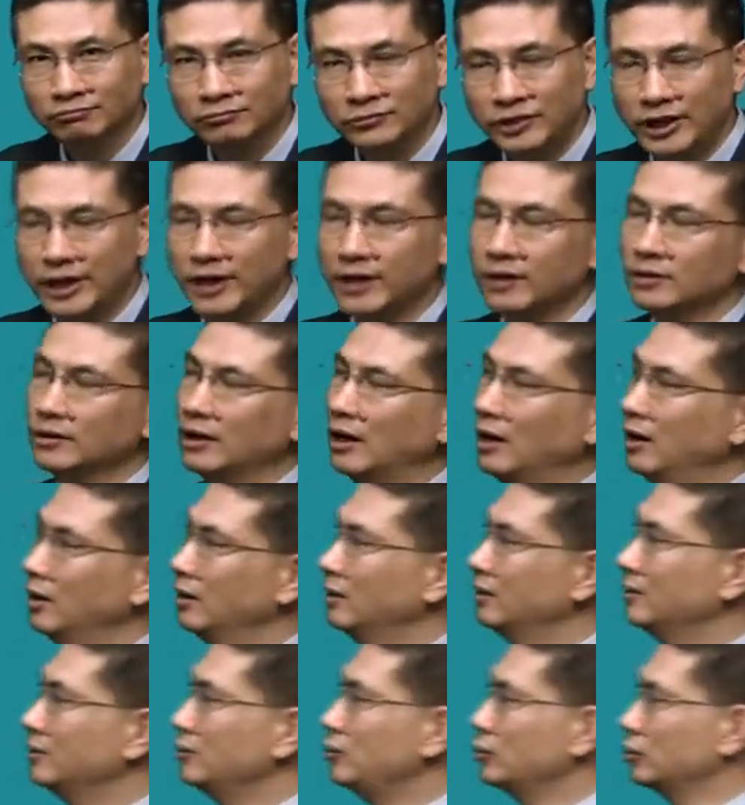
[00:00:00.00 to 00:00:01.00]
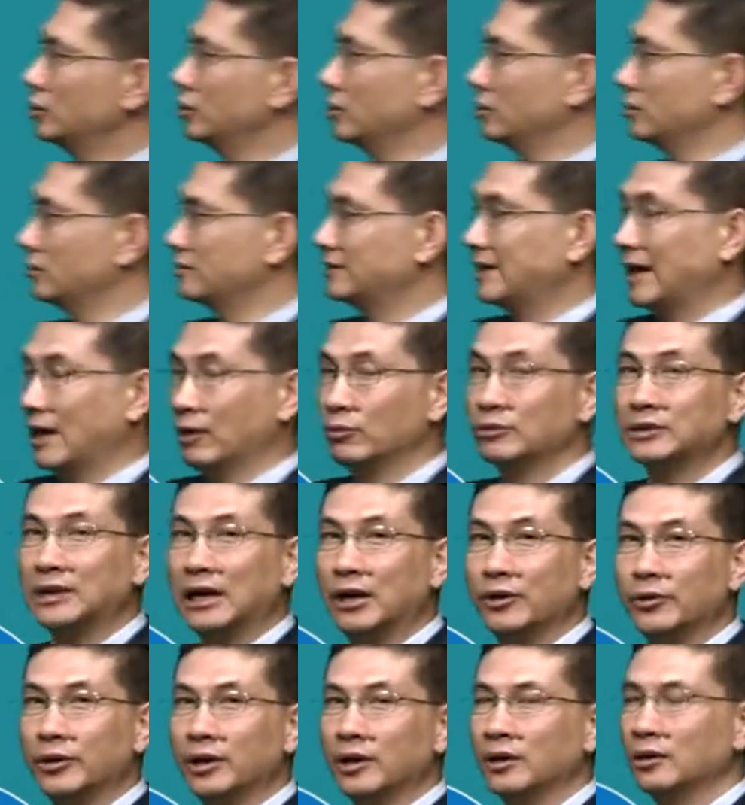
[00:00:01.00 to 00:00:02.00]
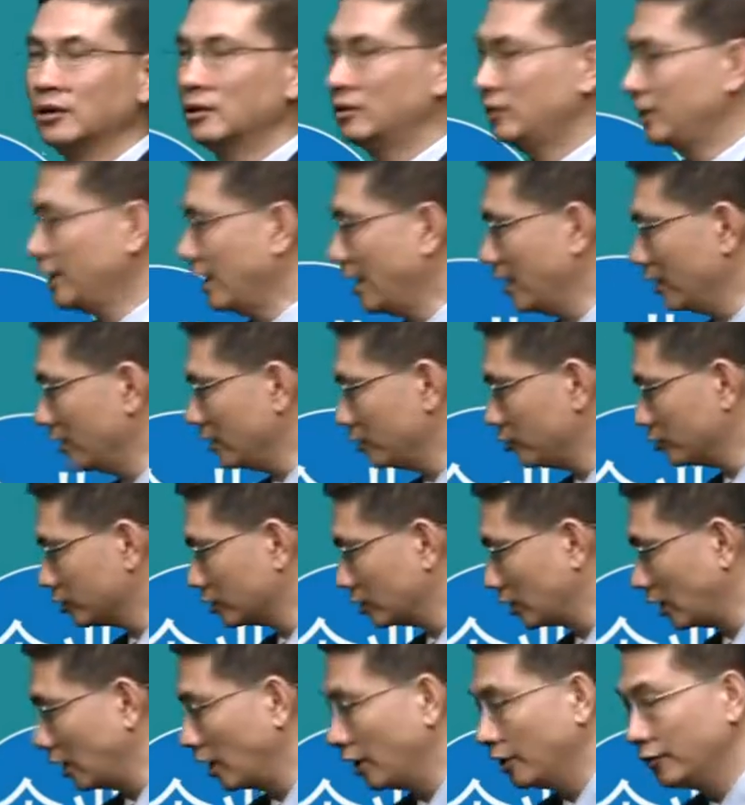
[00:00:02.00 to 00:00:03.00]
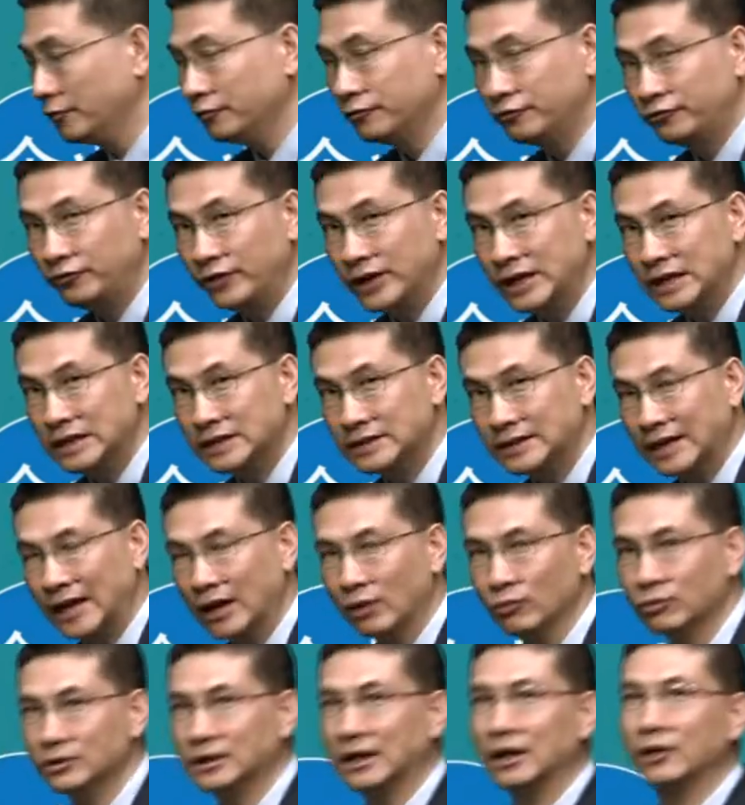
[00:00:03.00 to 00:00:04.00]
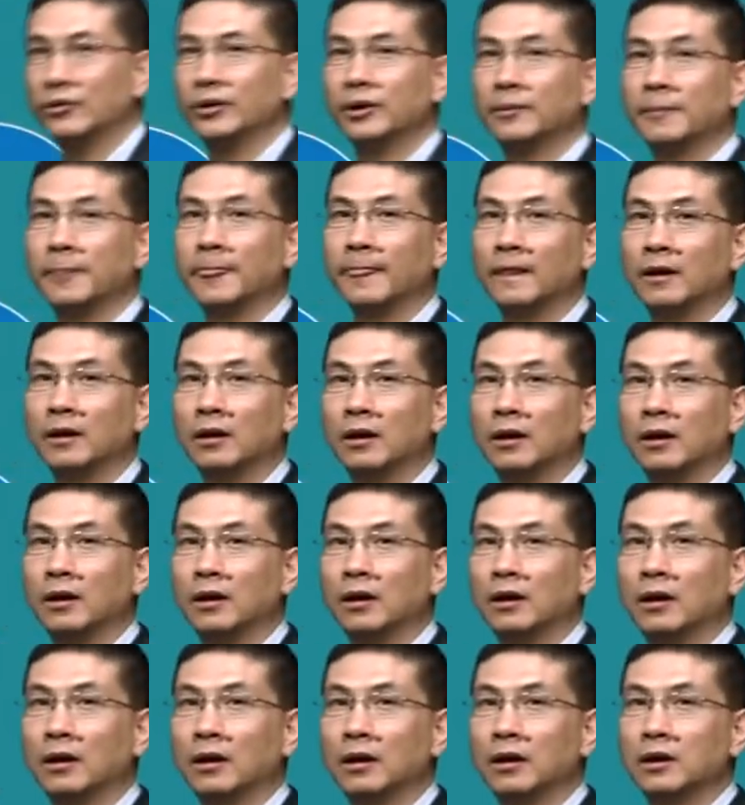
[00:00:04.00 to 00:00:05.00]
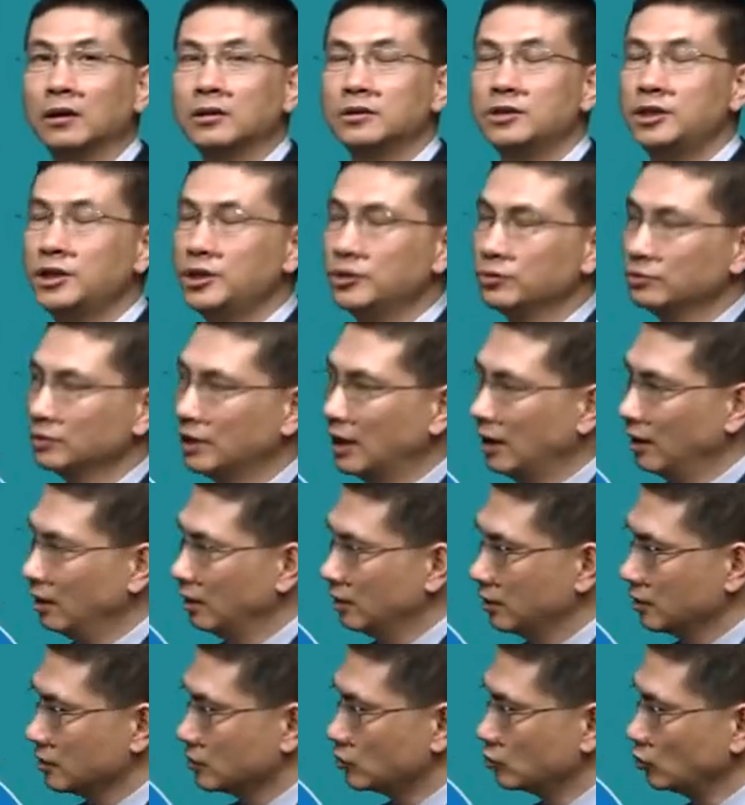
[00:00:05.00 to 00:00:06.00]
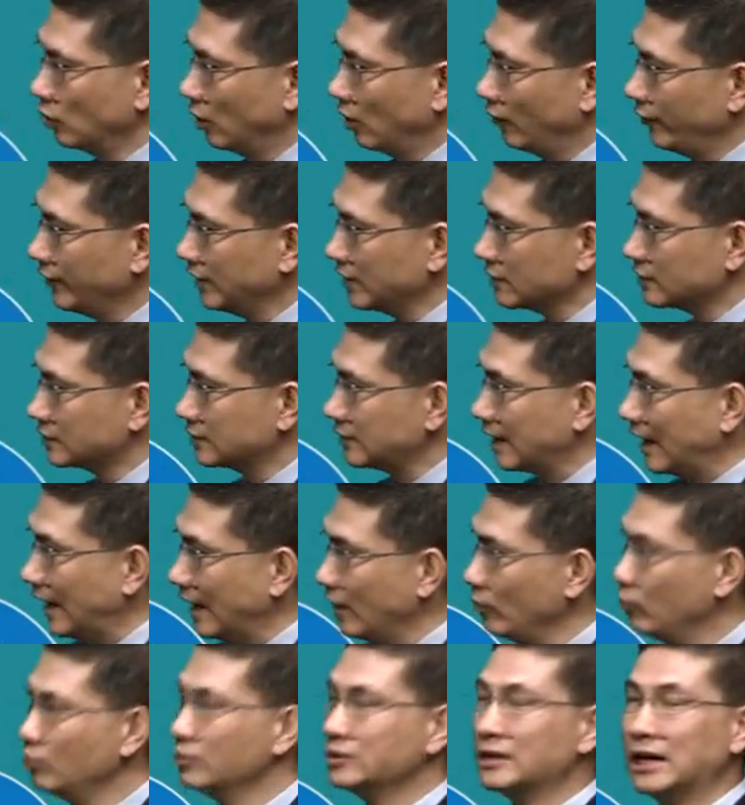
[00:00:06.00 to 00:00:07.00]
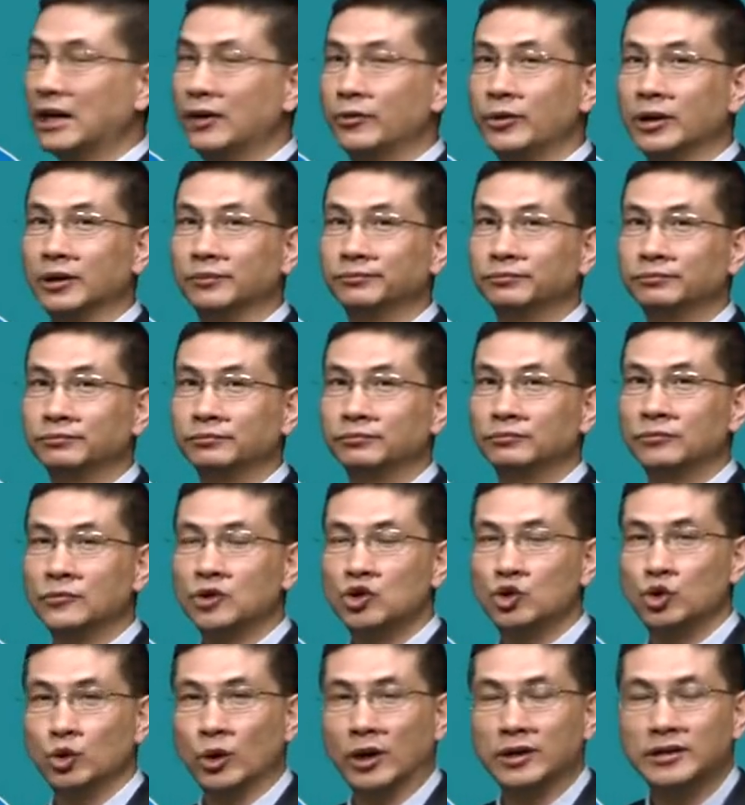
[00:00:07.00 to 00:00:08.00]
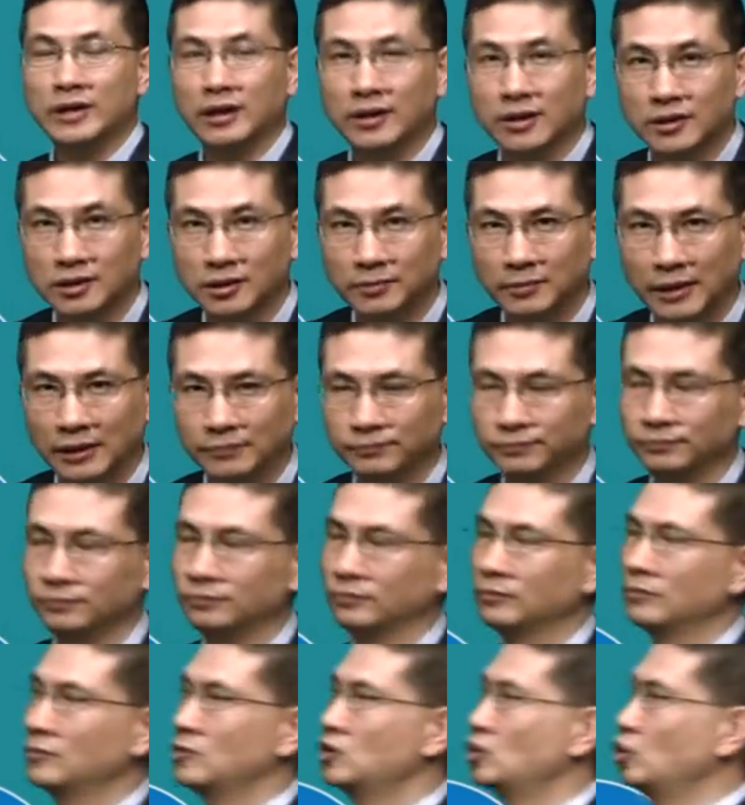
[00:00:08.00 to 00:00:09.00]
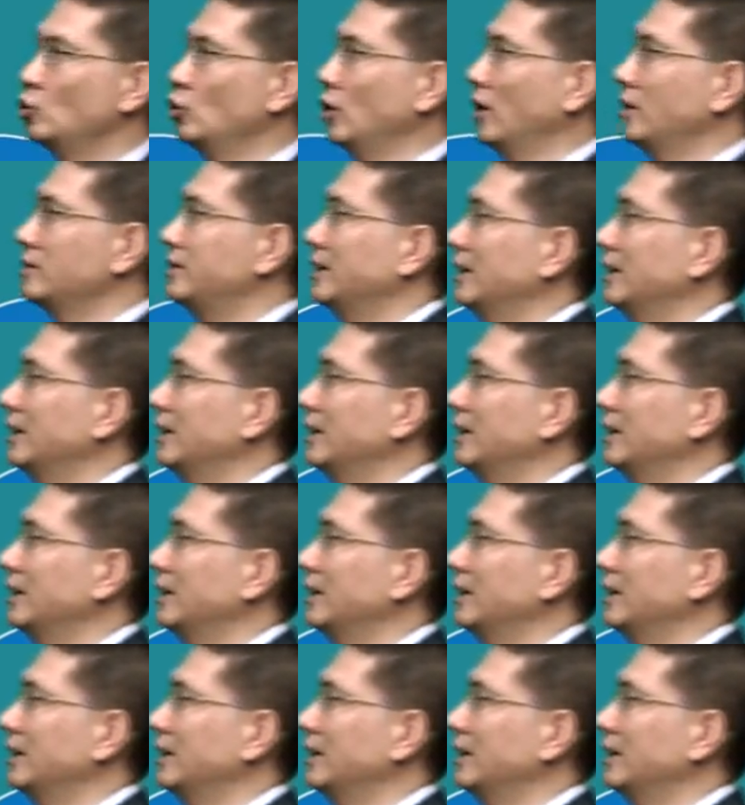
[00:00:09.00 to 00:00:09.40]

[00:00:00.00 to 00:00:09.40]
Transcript: 第一个呢就是财务战略，第二呢就是非财务战略。其中呢，所谓的财务战略。主要强调什么？主要